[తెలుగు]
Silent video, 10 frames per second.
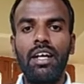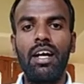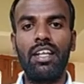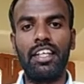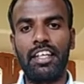
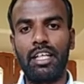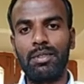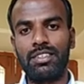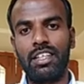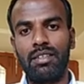అందరికీ
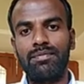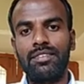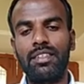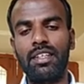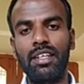నమస్కారం
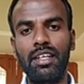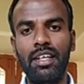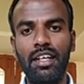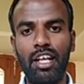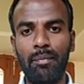
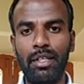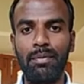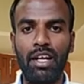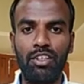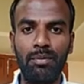నా పేరు
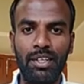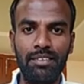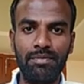బాలకుమార్